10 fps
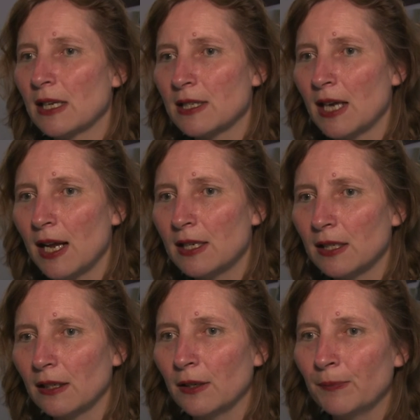dass
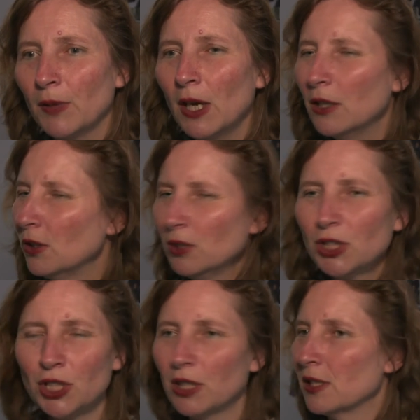halt ähm, die
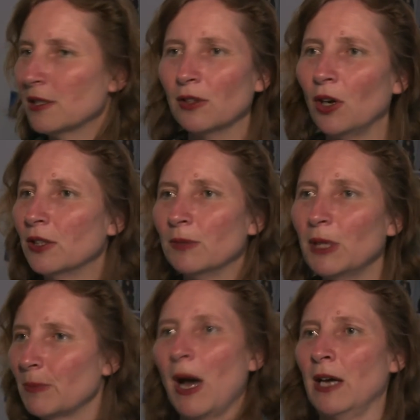unterschiedlichsten Leute
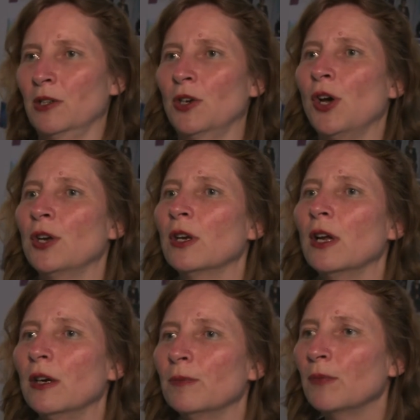mitmachen können.
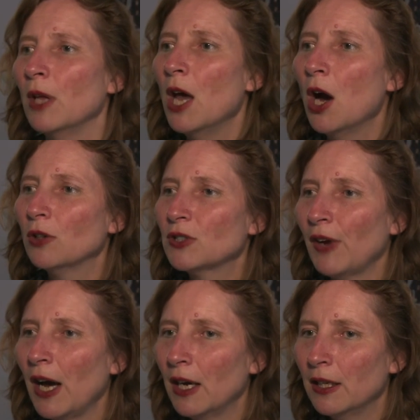Ähm, und
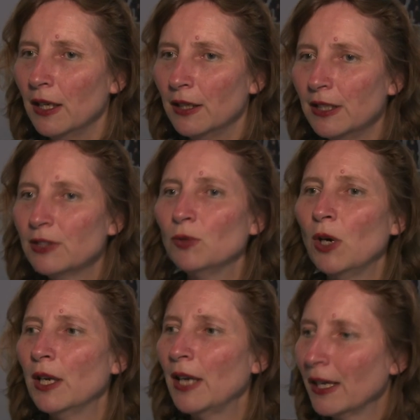zwar nicht
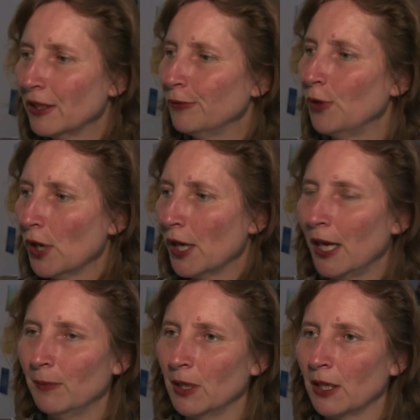nur nach den
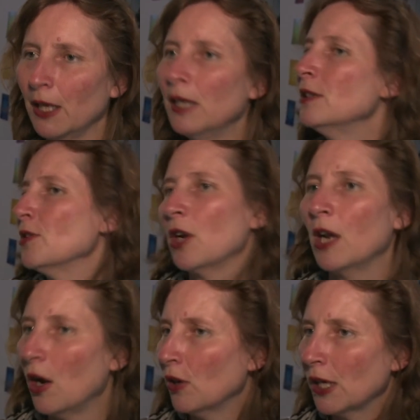vorgegebenen Regeln,
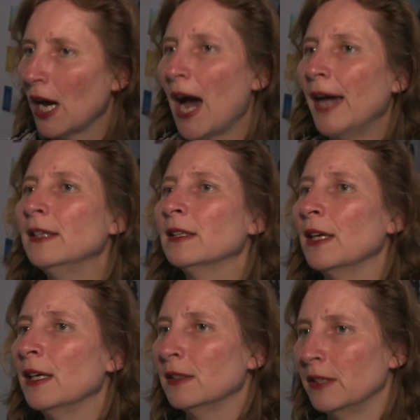sondern auch ihre eigenen
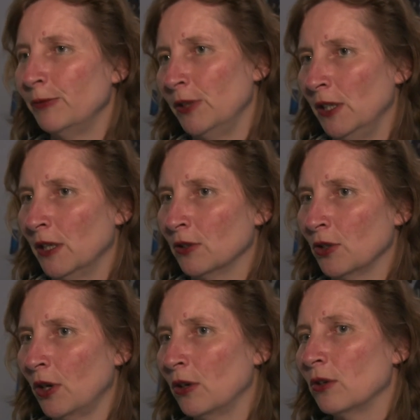Regeln definieren
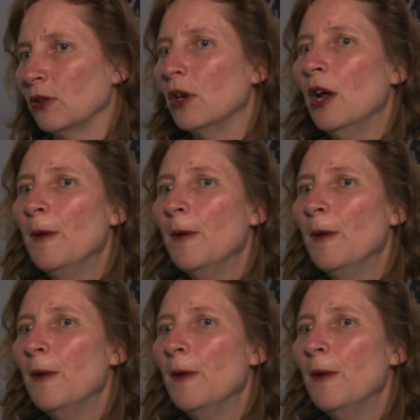können. Und